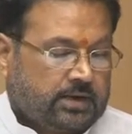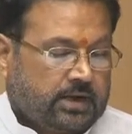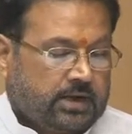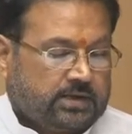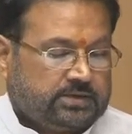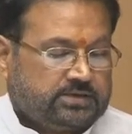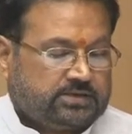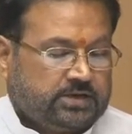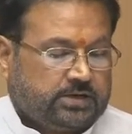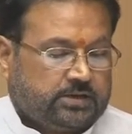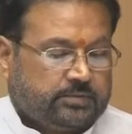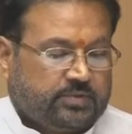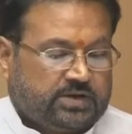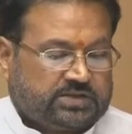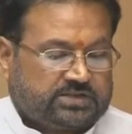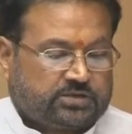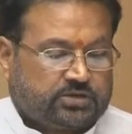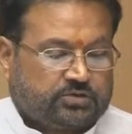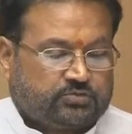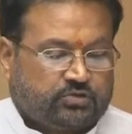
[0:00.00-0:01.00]
राज्य
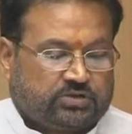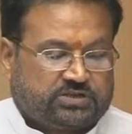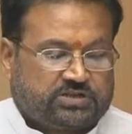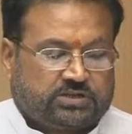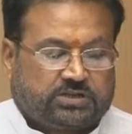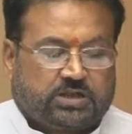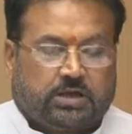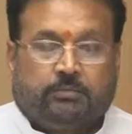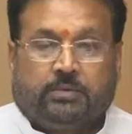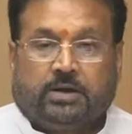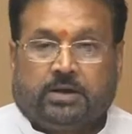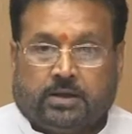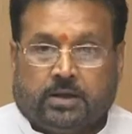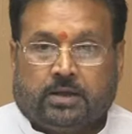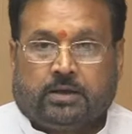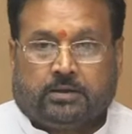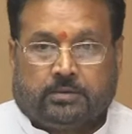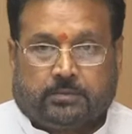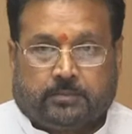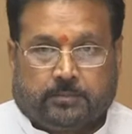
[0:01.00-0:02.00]
वस्त्र स्वच्छता
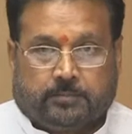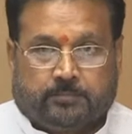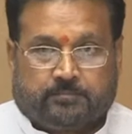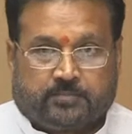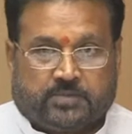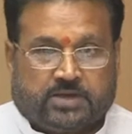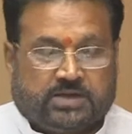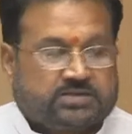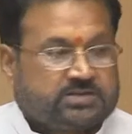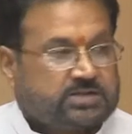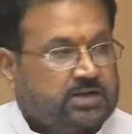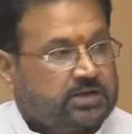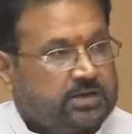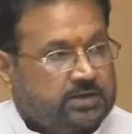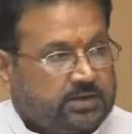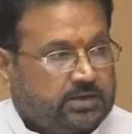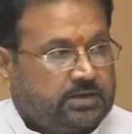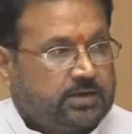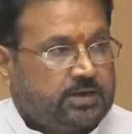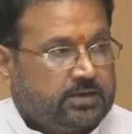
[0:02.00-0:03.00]
मंडल इसका
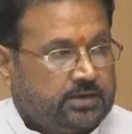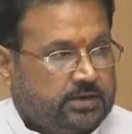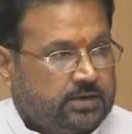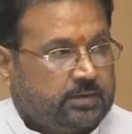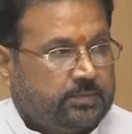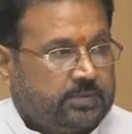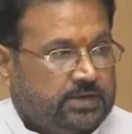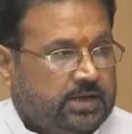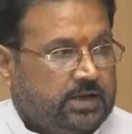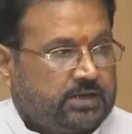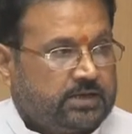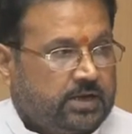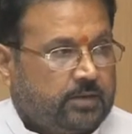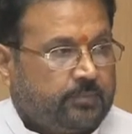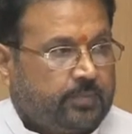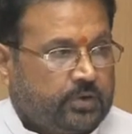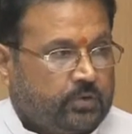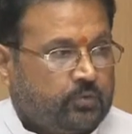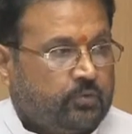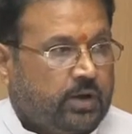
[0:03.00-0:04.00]
गठन का निर्णय भी आज
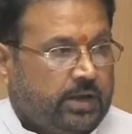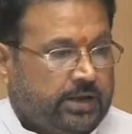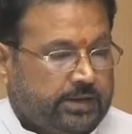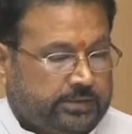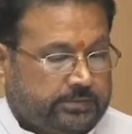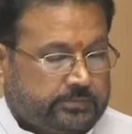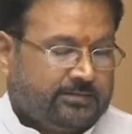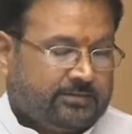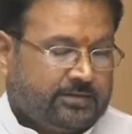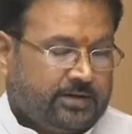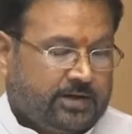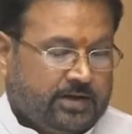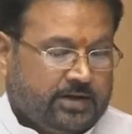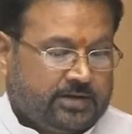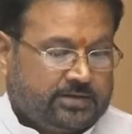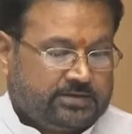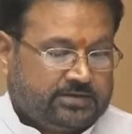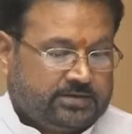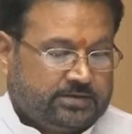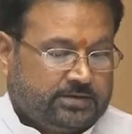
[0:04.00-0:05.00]
यहाँ पर हुआ है
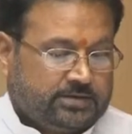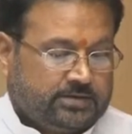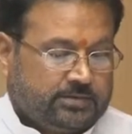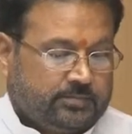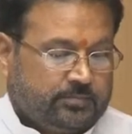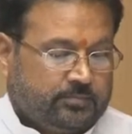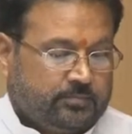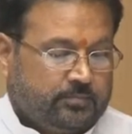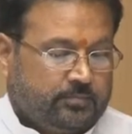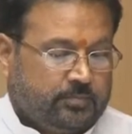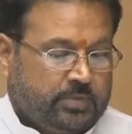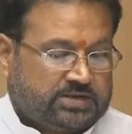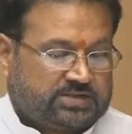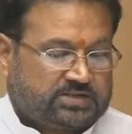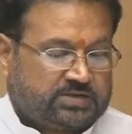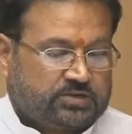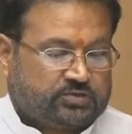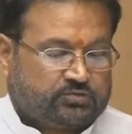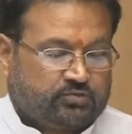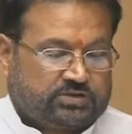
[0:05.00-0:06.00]
राज्य
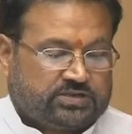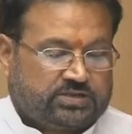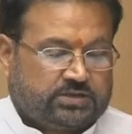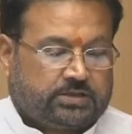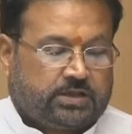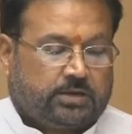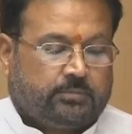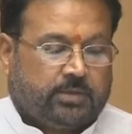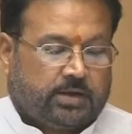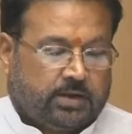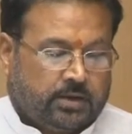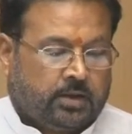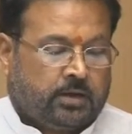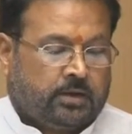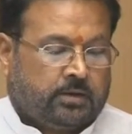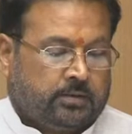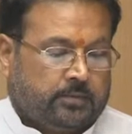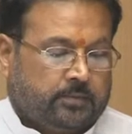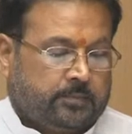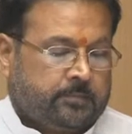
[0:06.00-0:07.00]
वस्त्र स्वच्छता
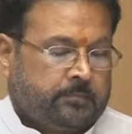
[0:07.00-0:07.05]
मंडल